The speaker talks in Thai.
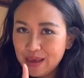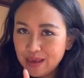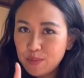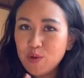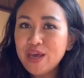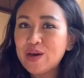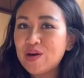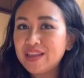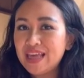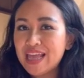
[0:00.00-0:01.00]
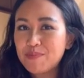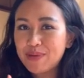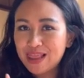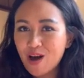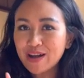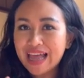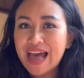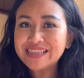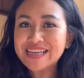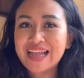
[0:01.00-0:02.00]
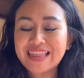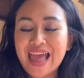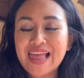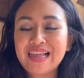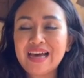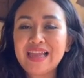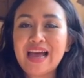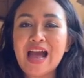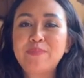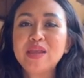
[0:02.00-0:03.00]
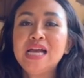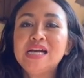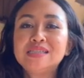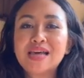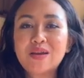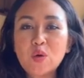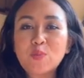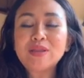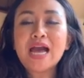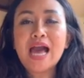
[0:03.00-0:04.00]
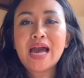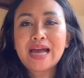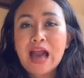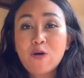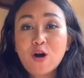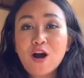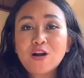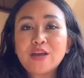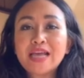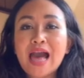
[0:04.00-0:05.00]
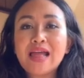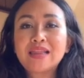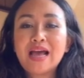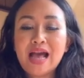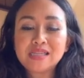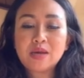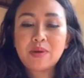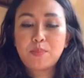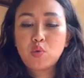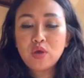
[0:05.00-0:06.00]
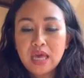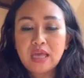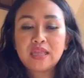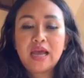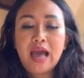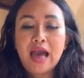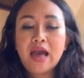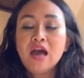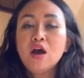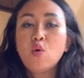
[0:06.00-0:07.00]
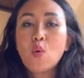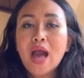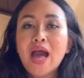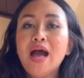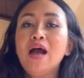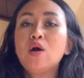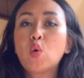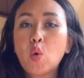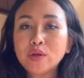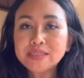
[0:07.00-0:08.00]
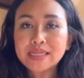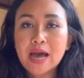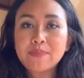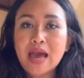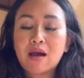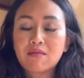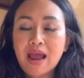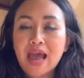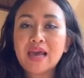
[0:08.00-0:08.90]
อีผู้หญิงคนนี้เนี่ยมาลอกท่าฉันแน่เลยนะคะสรุปนะคะเก้าข้อด้วยกันนะคะสำหรับผู้หญิงนะคะว่าคุณจะทำอย่างไร